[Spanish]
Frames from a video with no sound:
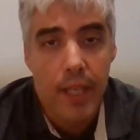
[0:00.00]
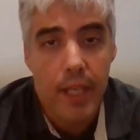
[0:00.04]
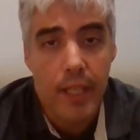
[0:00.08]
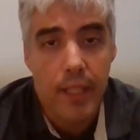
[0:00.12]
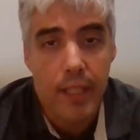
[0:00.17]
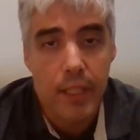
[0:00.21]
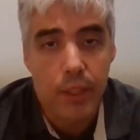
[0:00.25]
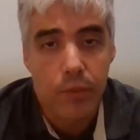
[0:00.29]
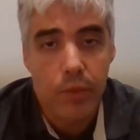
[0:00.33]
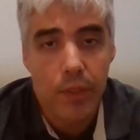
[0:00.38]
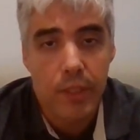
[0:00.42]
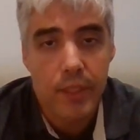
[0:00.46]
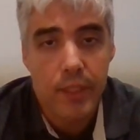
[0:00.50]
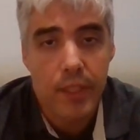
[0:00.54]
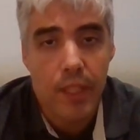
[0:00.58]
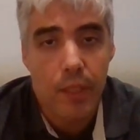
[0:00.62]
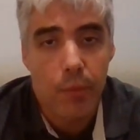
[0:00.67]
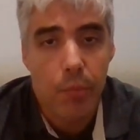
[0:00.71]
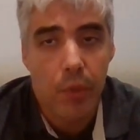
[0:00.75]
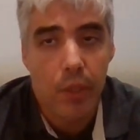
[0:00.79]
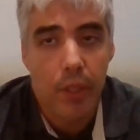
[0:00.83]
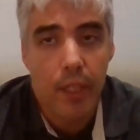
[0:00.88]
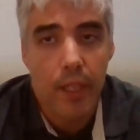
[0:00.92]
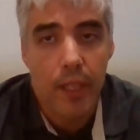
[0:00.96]
en
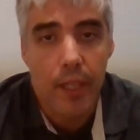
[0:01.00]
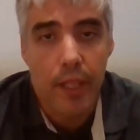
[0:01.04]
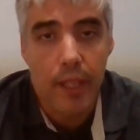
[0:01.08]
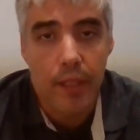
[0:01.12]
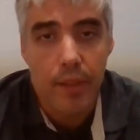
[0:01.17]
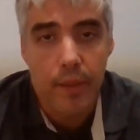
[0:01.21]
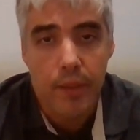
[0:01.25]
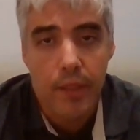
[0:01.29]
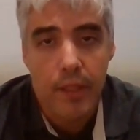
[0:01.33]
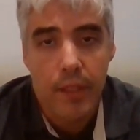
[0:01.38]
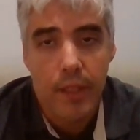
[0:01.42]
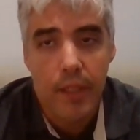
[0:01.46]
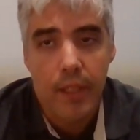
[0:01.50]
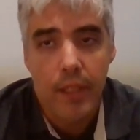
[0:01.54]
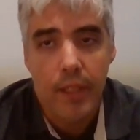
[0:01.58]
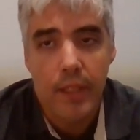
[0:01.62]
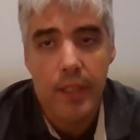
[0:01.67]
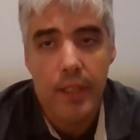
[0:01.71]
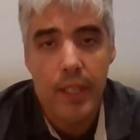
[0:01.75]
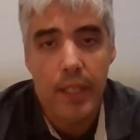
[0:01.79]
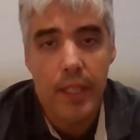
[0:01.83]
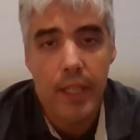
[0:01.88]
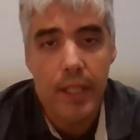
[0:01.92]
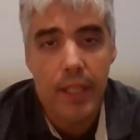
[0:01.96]
defensa porque
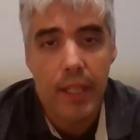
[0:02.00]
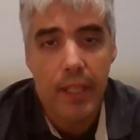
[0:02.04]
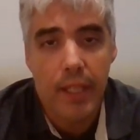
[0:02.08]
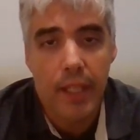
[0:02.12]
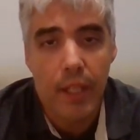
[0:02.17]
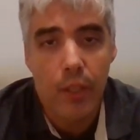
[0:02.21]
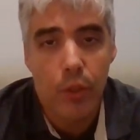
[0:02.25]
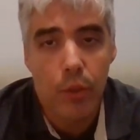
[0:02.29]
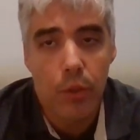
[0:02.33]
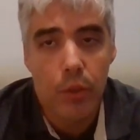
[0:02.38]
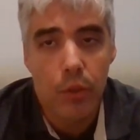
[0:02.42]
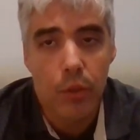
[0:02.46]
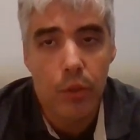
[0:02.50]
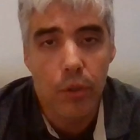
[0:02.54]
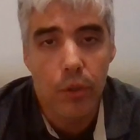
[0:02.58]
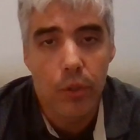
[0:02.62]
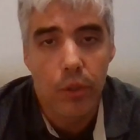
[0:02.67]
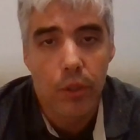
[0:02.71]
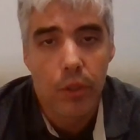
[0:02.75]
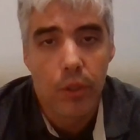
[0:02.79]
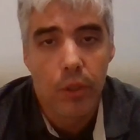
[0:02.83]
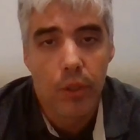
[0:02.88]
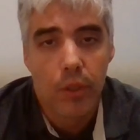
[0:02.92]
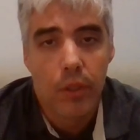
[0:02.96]
era
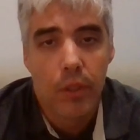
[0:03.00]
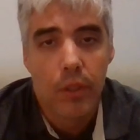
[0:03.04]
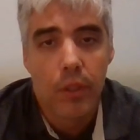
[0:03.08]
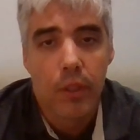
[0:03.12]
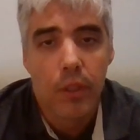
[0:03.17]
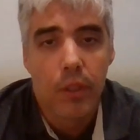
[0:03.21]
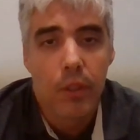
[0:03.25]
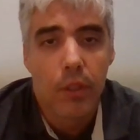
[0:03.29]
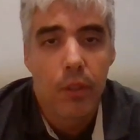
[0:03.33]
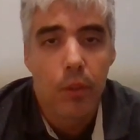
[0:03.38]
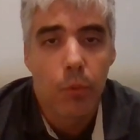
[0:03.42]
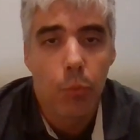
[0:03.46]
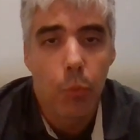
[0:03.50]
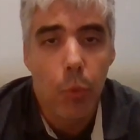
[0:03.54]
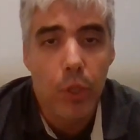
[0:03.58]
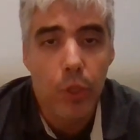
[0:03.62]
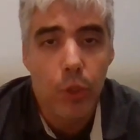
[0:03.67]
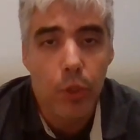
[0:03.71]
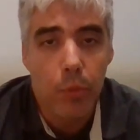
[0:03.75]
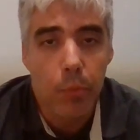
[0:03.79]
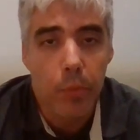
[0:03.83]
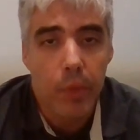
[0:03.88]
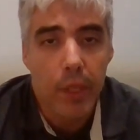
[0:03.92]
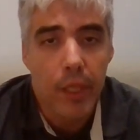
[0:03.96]
creando
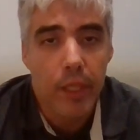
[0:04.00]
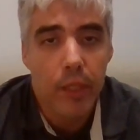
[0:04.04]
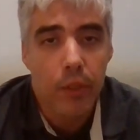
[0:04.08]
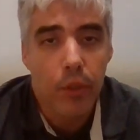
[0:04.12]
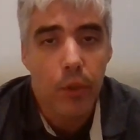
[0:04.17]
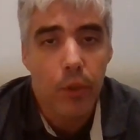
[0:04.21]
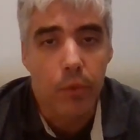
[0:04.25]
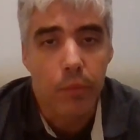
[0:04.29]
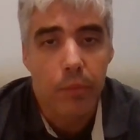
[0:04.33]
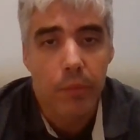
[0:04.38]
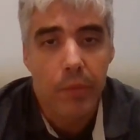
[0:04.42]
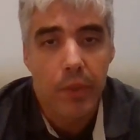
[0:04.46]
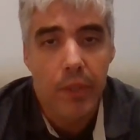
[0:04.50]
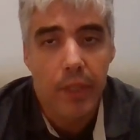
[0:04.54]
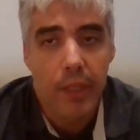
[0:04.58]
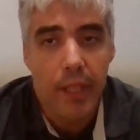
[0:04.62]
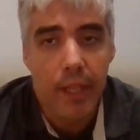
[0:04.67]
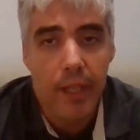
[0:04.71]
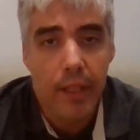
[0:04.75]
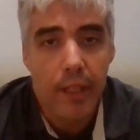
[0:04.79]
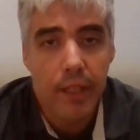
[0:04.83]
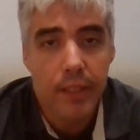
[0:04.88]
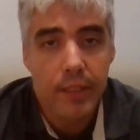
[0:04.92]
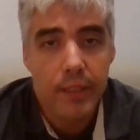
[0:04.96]
mucho peligro
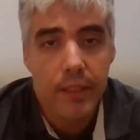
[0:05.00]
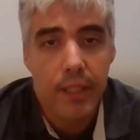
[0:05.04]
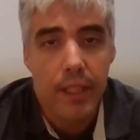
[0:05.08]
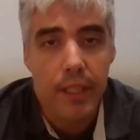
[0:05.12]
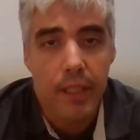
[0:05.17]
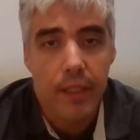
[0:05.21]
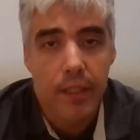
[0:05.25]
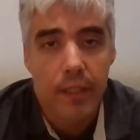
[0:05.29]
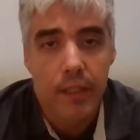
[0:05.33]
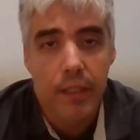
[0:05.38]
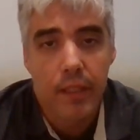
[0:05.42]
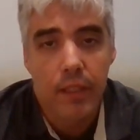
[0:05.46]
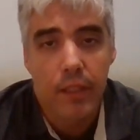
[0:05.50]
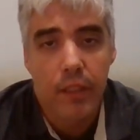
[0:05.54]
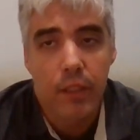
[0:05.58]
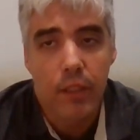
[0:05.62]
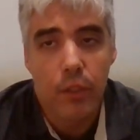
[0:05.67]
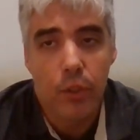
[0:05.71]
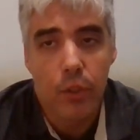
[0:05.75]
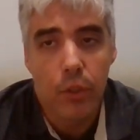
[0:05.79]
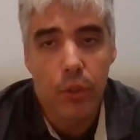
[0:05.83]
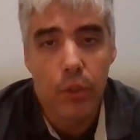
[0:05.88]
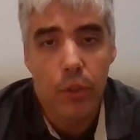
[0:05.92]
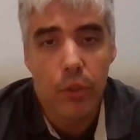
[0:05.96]
l'Eldense.
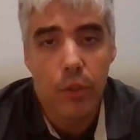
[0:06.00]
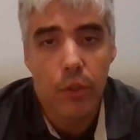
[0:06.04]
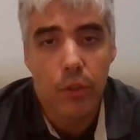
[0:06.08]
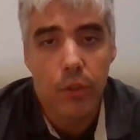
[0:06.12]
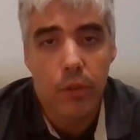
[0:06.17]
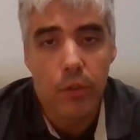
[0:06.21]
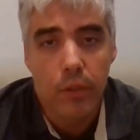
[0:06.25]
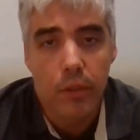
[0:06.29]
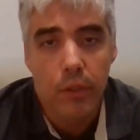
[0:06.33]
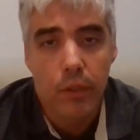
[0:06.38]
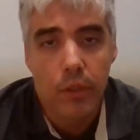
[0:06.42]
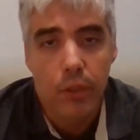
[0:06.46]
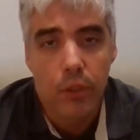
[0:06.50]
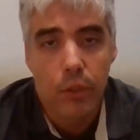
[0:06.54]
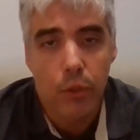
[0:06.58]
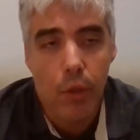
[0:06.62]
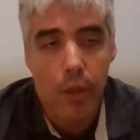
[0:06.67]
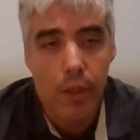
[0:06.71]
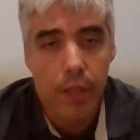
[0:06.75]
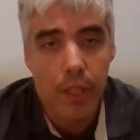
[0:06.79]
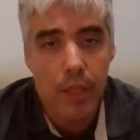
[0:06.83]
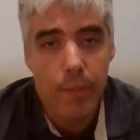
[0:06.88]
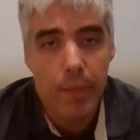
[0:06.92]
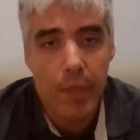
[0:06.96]
Yo,
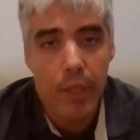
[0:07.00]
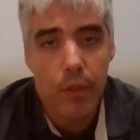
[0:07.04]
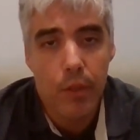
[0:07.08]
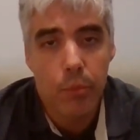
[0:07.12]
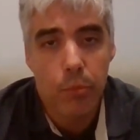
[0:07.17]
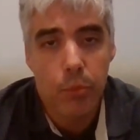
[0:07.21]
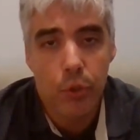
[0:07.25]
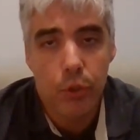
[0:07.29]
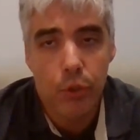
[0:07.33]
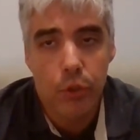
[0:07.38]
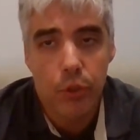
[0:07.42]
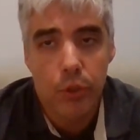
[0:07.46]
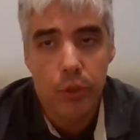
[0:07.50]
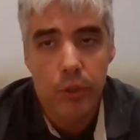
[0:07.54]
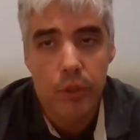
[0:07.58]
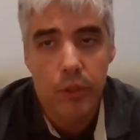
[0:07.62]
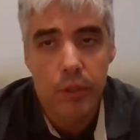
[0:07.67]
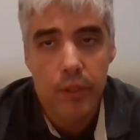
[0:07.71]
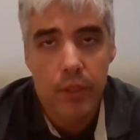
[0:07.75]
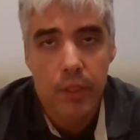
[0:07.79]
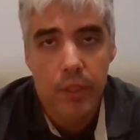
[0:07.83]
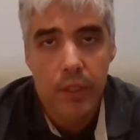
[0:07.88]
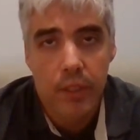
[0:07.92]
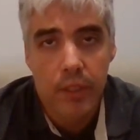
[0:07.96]
yo arremedo pues
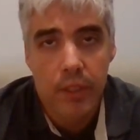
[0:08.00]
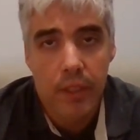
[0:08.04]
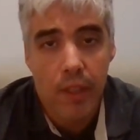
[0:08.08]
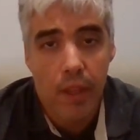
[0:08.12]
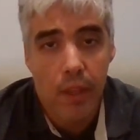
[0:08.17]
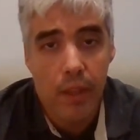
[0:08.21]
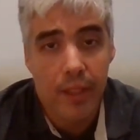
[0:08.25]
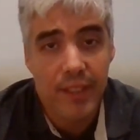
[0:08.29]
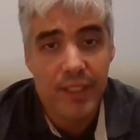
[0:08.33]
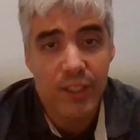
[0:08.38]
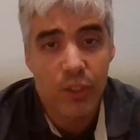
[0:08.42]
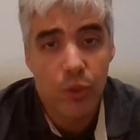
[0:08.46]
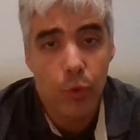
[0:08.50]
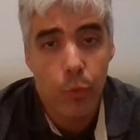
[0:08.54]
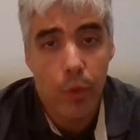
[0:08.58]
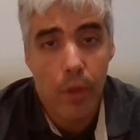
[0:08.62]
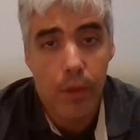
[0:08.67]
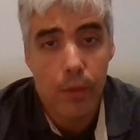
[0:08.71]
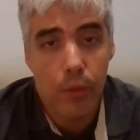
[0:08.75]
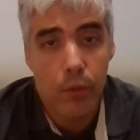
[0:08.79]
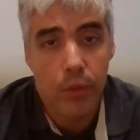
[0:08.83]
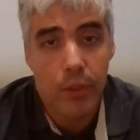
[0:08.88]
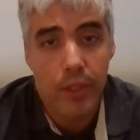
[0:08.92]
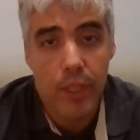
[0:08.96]
3,
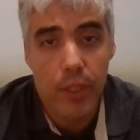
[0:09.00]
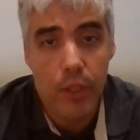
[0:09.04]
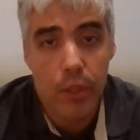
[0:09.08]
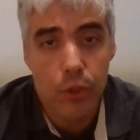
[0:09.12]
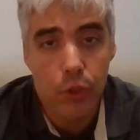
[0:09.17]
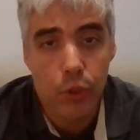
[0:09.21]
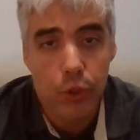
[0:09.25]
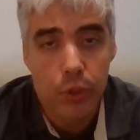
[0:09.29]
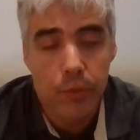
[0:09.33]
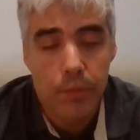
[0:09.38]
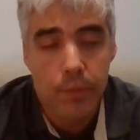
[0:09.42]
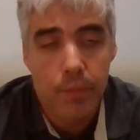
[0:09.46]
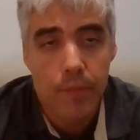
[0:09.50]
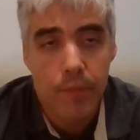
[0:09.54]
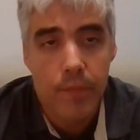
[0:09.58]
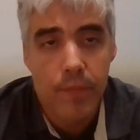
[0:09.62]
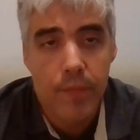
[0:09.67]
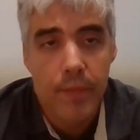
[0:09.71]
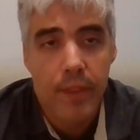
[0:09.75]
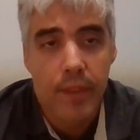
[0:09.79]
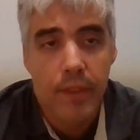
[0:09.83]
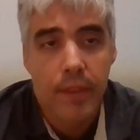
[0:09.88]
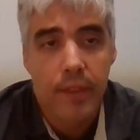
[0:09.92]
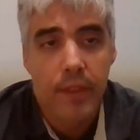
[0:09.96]
4 tiros
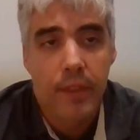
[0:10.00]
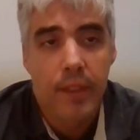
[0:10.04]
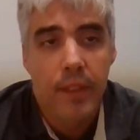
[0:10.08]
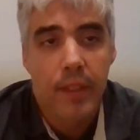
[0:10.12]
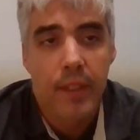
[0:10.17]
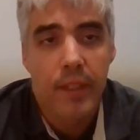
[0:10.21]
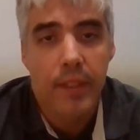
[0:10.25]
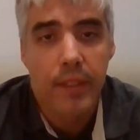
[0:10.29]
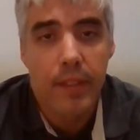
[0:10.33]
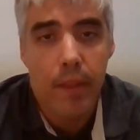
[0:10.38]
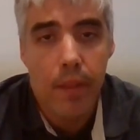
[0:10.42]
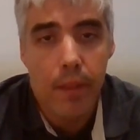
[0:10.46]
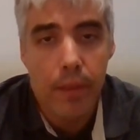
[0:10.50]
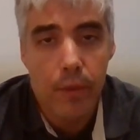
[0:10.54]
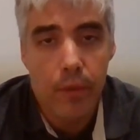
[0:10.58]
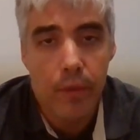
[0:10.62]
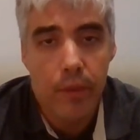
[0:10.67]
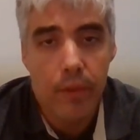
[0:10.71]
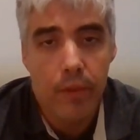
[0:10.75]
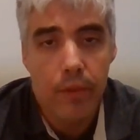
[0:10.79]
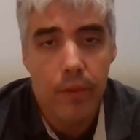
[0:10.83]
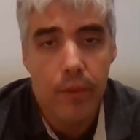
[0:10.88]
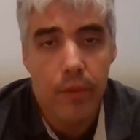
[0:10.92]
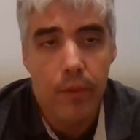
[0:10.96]

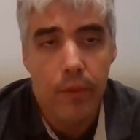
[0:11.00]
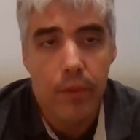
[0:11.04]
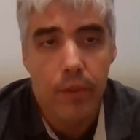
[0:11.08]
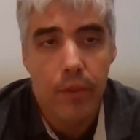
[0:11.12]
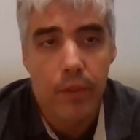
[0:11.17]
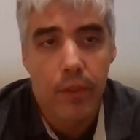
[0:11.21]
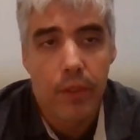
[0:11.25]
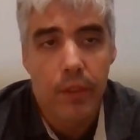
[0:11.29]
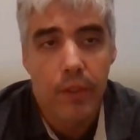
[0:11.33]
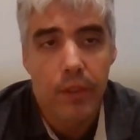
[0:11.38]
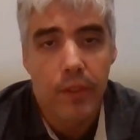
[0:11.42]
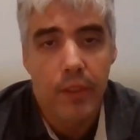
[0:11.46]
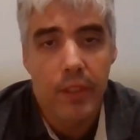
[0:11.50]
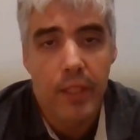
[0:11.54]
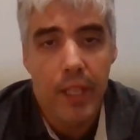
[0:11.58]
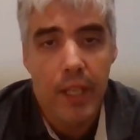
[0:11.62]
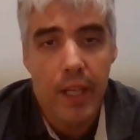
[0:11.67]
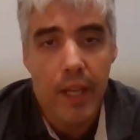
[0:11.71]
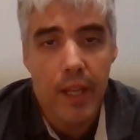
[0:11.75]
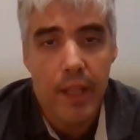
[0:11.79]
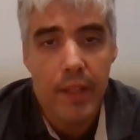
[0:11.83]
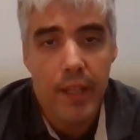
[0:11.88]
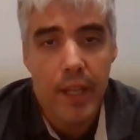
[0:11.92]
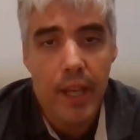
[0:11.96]
dentro
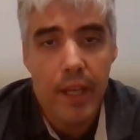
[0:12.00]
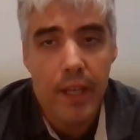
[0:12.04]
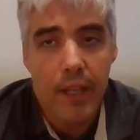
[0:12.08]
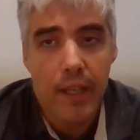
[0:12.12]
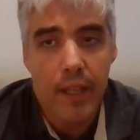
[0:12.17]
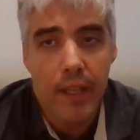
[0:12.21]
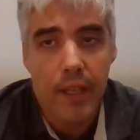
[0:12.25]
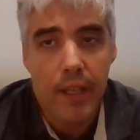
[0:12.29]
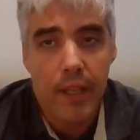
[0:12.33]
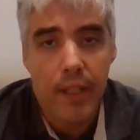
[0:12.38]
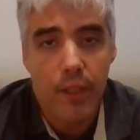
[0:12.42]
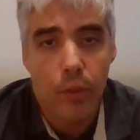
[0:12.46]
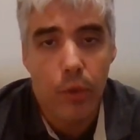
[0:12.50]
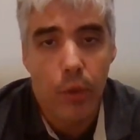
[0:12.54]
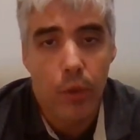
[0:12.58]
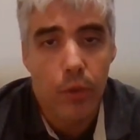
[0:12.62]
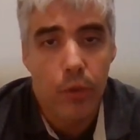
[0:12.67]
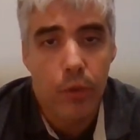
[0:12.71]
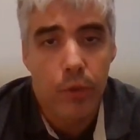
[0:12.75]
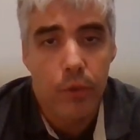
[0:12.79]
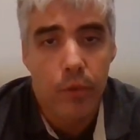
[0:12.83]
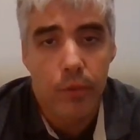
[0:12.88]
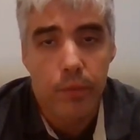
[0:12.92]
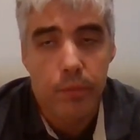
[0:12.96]
del área que
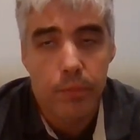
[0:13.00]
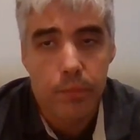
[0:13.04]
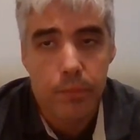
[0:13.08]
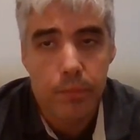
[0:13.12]
todos